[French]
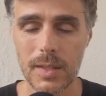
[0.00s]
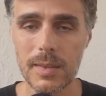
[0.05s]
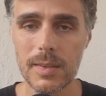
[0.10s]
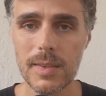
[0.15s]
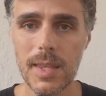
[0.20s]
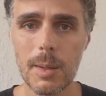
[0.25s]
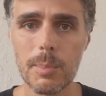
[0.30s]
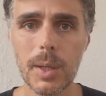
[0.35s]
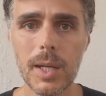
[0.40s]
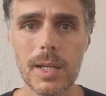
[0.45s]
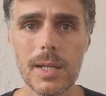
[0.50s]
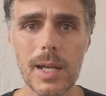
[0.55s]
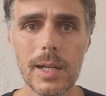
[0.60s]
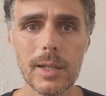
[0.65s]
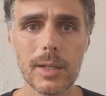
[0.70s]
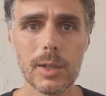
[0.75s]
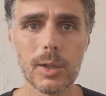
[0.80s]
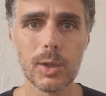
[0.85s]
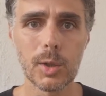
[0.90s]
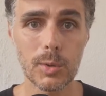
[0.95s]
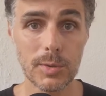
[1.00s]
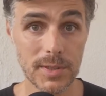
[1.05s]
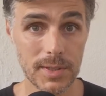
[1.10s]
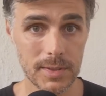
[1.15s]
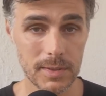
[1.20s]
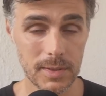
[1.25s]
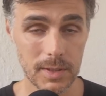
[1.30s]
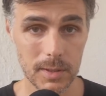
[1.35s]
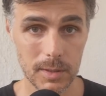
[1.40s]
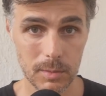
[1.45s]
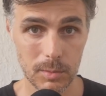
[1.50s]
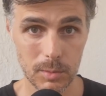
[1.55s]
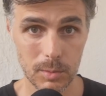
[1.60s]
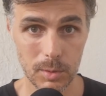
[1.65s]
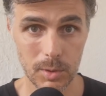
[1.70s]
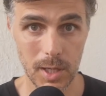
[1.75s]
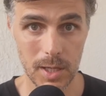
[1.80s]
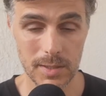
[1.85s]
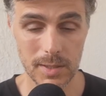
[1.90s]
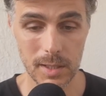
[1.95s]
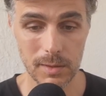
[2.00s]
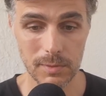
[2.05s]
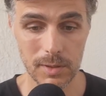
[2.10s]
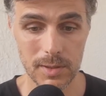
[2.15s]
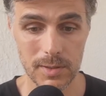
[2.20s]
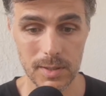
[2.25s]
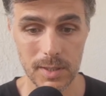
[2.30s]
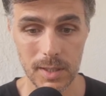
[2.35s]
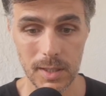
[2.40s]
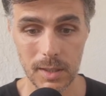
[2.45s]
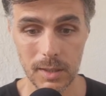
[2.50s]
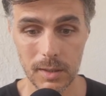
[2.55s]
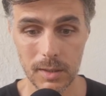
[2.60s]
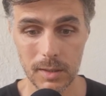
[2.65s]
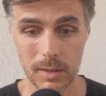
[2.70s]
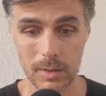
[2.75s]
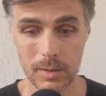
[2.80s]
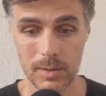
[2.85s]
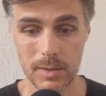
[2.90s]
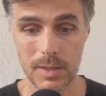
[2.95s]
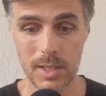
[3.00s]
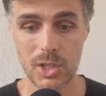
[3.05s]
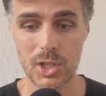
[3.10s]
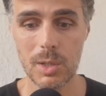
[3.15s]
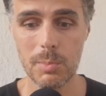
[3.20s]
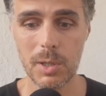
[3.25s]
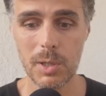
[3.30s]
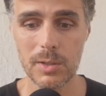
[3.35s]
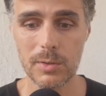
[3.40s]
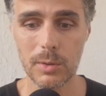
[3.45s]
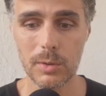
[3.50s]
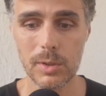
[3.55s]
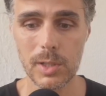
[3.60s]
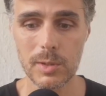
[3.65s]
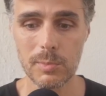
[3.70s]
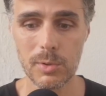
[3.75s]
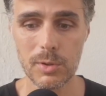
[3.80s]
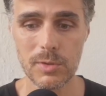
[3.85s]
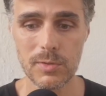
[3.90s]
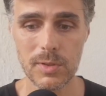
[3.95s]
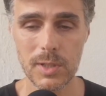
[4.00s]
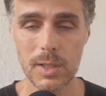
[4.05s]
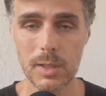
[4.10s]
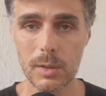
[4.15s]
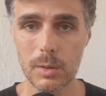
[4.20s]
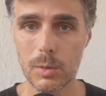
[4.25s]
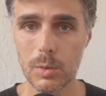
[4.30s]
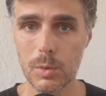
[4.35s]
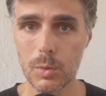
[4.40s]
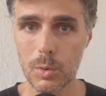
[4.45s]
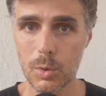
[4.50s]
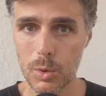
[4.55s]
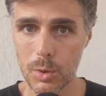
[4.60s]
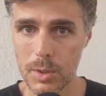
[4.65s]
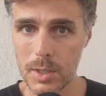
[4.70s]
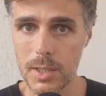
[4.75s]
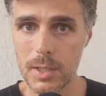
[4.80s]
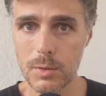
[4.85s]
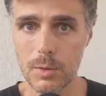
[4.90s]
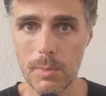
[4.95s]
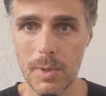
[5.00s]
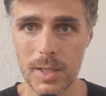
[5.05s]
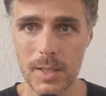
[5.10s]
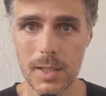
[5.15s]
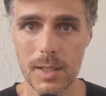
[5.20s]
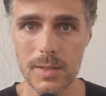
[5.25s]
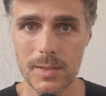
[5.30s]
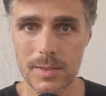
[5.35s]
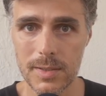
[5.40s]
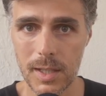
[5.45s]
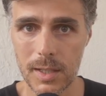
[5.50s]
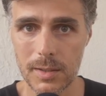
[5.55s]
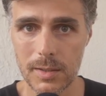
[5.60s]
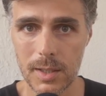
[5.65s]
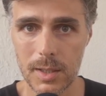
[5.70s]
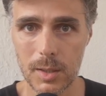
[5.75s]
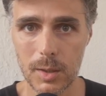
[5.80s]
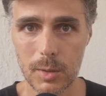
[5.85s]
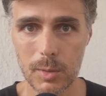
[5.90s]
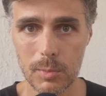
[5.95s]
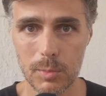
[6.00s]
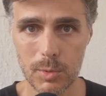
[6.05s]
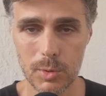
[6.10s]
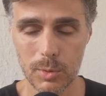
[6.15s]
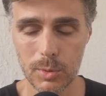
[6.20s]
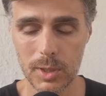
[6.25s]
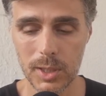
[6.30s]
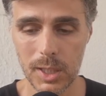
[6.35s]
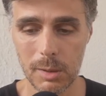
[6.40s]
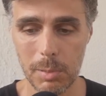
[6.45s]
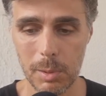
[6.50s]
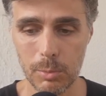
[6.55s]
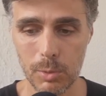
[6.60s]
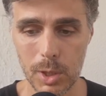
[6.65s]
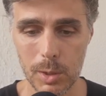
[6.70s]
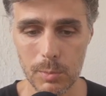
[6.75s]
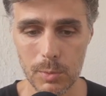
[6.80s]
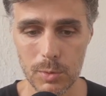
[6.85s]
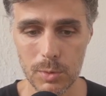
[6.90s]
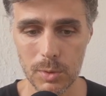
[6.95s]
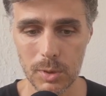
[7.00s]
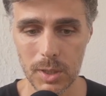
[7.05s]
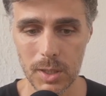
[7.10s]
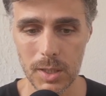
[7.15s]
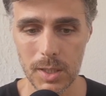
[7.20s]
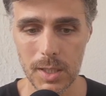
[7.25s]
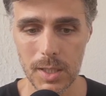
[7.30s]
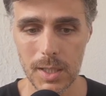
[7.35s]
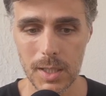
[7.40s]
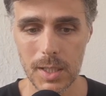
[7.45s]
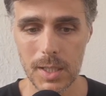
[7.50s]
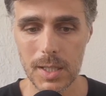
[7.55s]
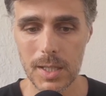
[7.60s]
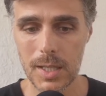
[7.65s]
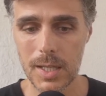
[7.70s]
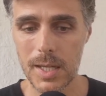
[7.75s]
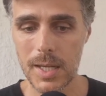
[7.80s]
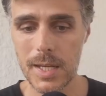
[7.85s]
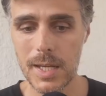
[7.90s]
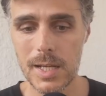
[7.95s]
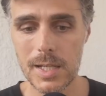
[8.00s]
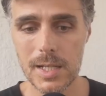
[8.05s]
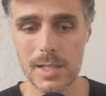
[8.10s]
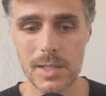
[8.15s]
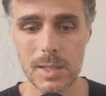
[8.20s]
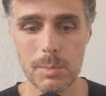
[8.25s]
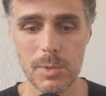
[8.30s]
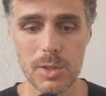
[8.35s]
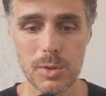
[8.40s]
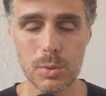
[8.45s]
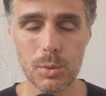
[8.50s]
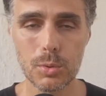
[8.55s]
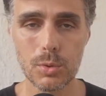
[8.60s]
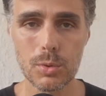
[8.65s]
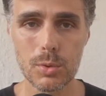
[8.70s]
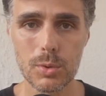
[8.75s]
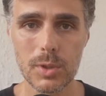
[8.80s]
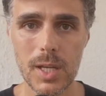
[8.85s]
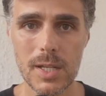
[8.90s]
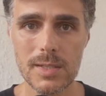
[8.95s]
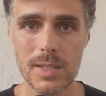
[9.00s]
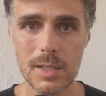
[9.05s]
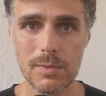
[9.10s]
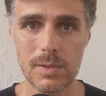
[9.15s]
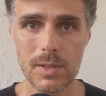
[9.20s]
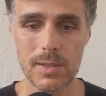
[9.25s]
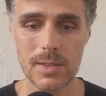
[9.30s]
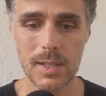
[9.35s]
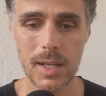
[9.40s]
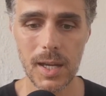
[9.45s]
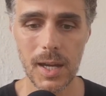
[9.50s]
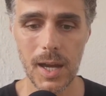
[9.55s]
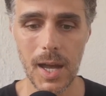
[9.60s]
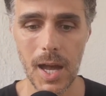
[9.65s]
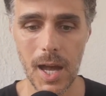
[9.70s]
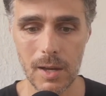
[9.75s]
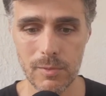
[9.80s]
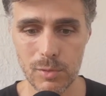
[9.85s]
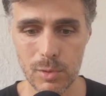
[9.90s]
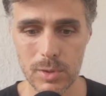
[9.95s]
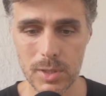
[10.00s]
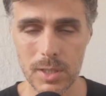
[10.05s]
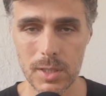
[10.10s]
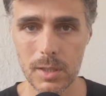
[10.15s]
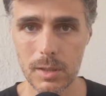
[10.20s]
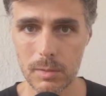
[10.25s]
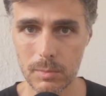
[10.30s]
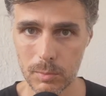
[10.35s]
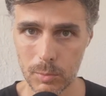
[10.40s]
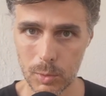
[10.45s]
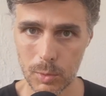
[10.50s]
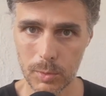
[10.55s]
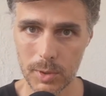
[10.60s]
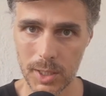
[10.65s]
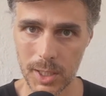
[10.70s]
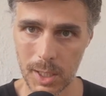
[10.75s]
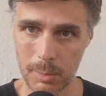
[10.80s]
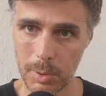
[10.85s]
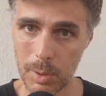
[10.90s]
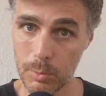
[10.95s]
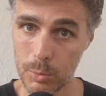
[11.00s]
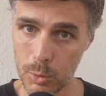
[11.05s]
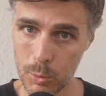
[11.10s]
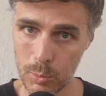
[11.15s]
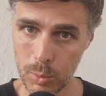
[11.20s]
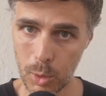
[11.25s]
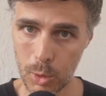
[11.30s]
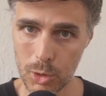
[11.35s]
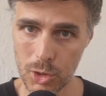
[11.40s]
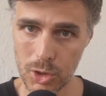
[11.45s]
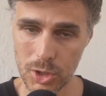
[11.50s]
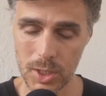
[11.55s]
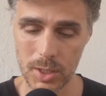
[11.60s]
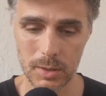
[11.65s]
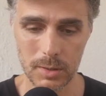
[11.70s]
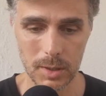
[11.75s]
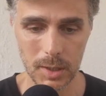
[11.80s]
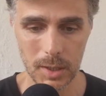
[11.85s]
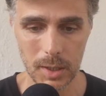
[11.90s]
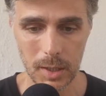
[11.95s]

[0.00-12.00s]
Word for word: D'après la quantité de gaz à effet de serre déjà présente dans l'atmosphère, que l'on connaît de manière certaine puisqu'on est capable de la mesurer, et les émissions de gaz à effet de serre à venir, qu'on est capable de projeter,